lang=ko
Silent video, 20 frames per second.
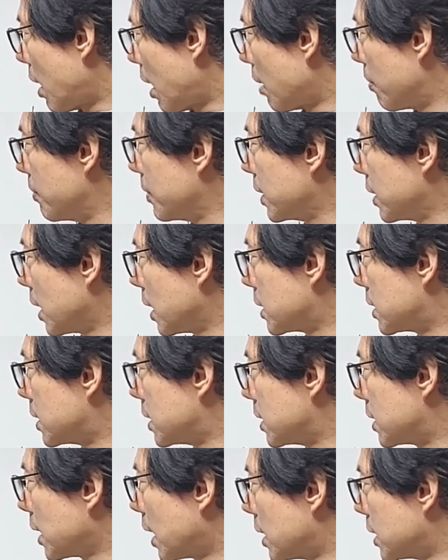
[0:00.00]
합니다.
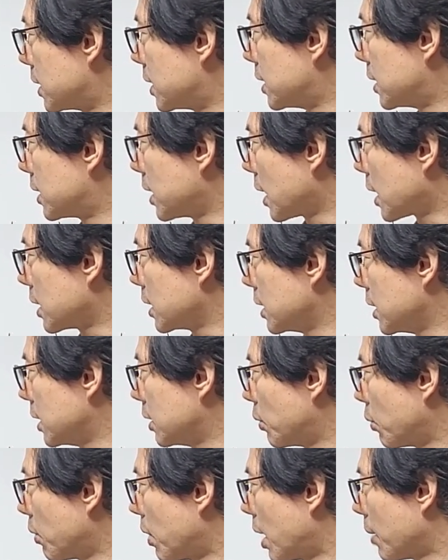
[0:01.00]
지살. 지살은
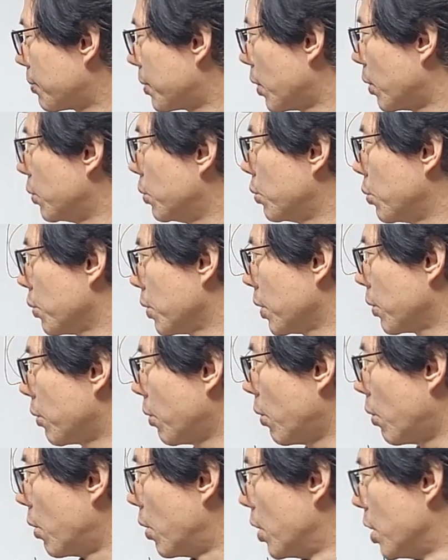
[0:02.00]
이동과
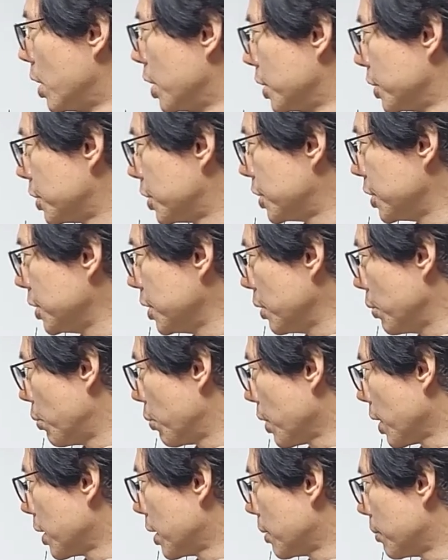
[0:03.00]
변동이고 신이
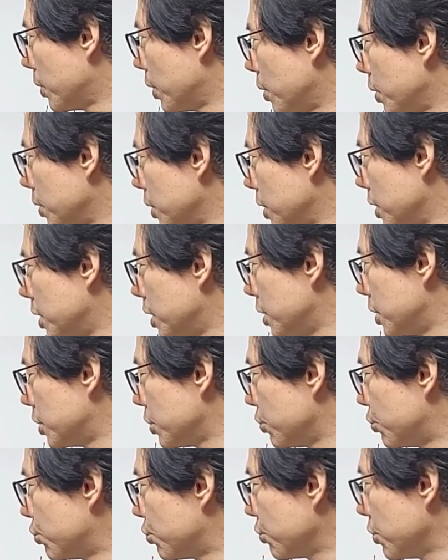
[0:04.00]
오게 되면
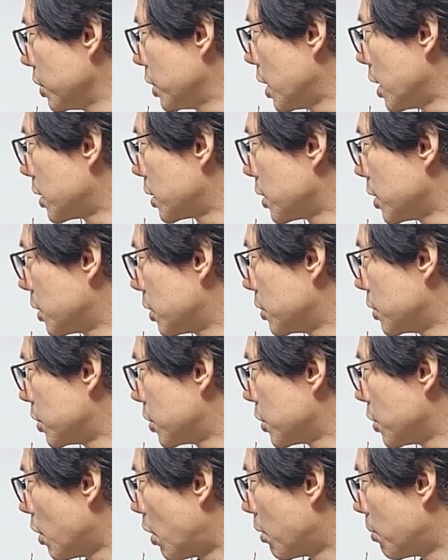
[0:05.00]
인신충이 돼서 이건
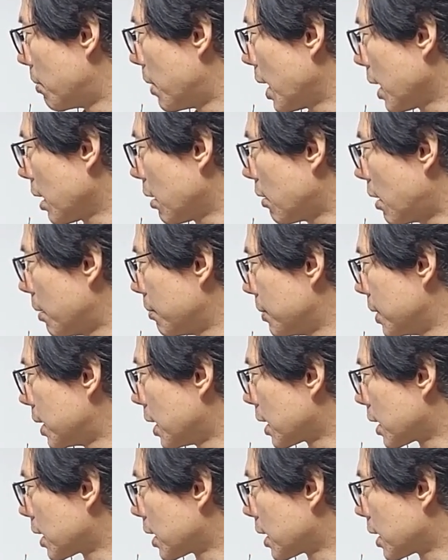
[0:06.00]
이제 역마라고 합니다.